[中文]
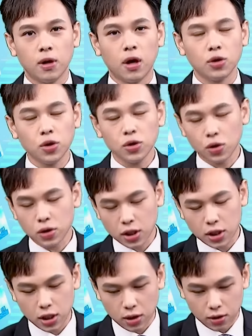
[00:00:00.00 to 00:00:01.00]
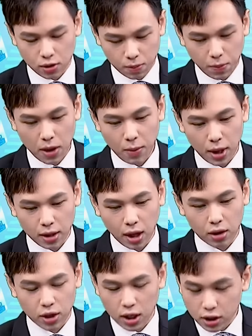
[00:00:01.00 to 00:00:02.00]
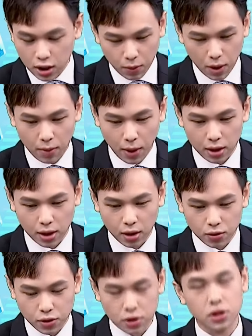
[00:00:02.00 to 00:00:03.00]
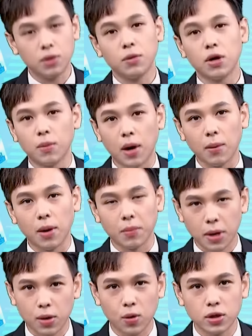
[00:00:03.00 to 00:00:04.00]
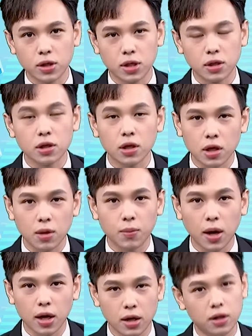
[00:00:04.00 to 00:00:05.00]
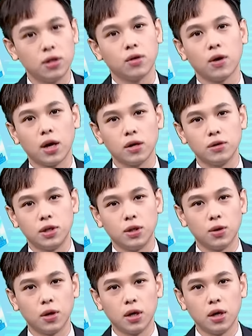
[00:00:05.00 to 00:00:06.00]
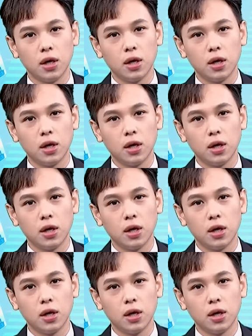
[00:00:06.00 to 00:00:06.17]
哦，所以说这些没买到，年前没买到，资金没有买满，没关系，这礼拜一定都还有机会。